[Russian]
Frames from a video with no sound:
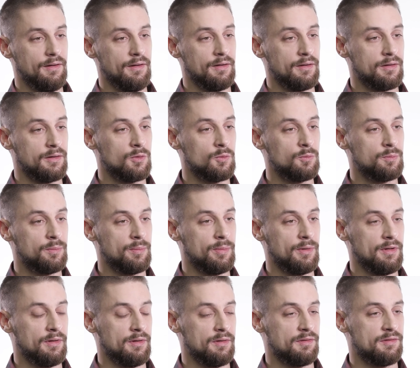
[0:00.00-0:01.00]
А
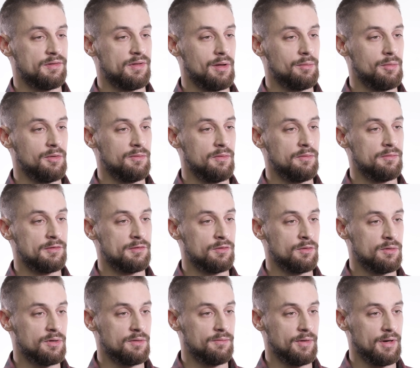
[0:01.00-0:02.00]
группа самого
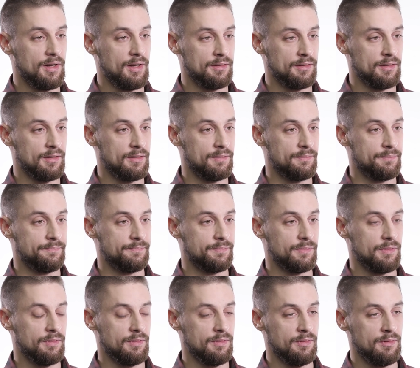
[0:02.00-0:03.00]
высокого ранга,
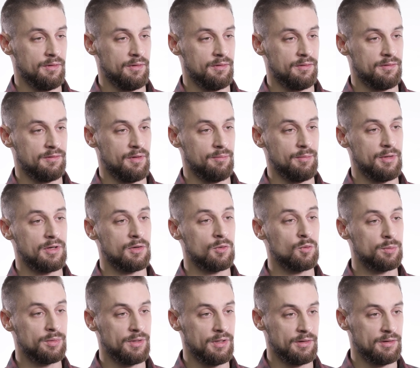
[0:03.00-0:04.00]
э, самый
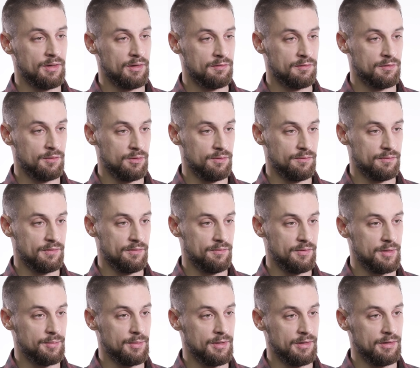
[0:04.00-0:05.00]
крупный таксон в
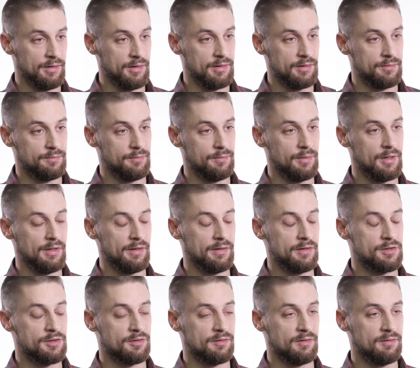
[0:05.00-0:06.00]
современной
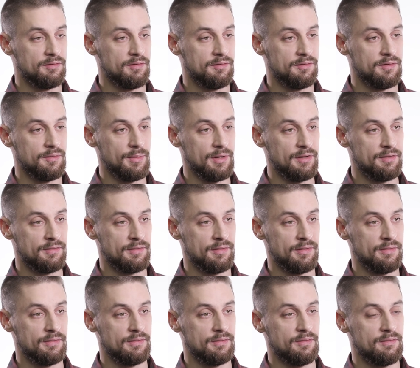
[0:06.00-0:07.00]
биологической
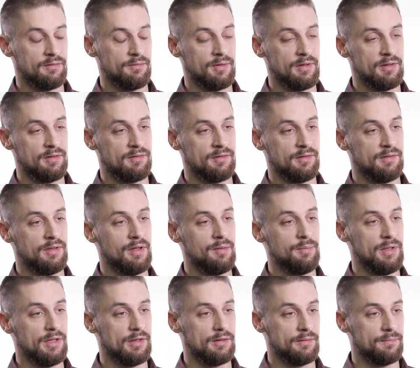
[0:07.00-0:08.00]
систематике, называется
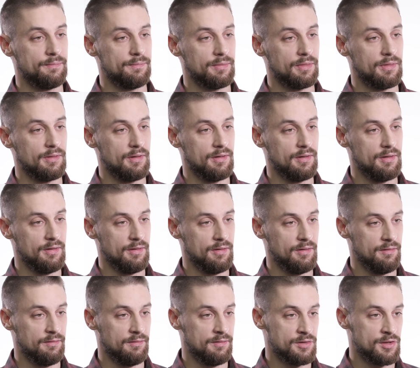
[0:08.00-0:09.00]
домен.
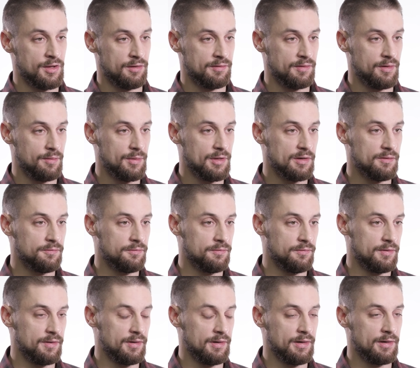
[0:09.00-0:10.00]
Сейчас доменов
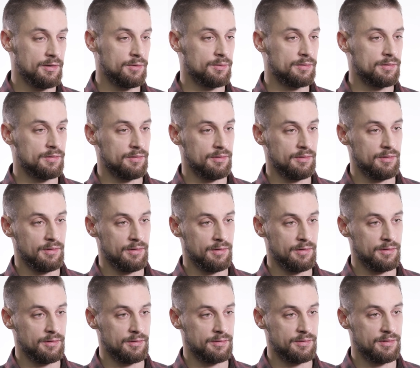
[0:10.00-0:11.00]
выделяют
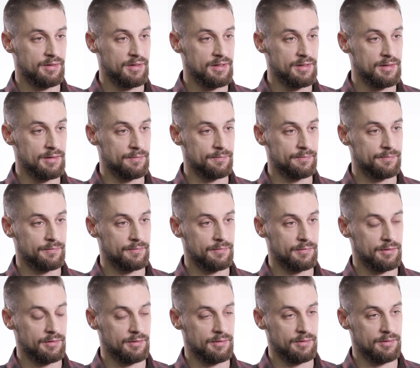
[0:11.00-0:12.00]
э, три
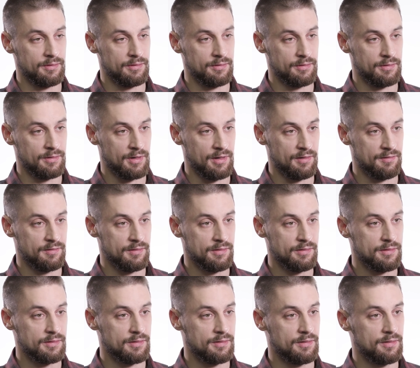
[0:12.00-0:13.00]

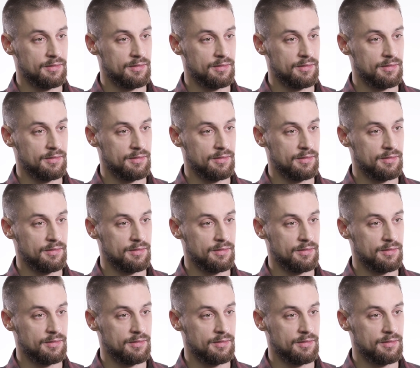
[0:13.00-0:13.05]
разных.